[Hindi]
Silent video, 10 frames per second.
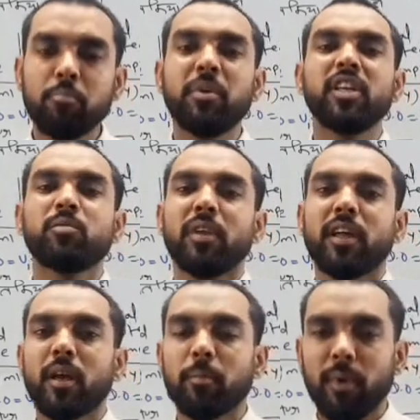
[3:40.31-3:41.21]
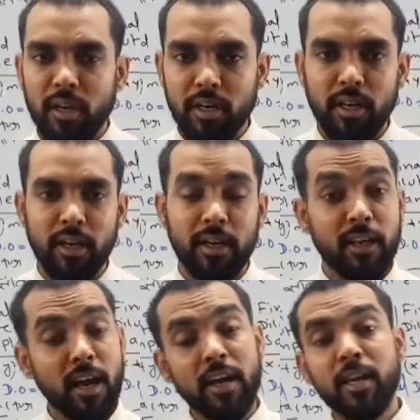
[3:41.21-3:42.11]
20 मिलीग्राम पर लीटर है
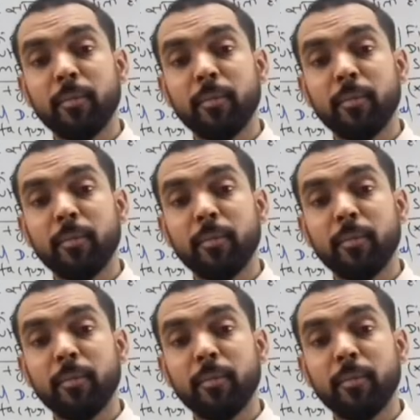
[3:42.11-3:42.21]
क्या ये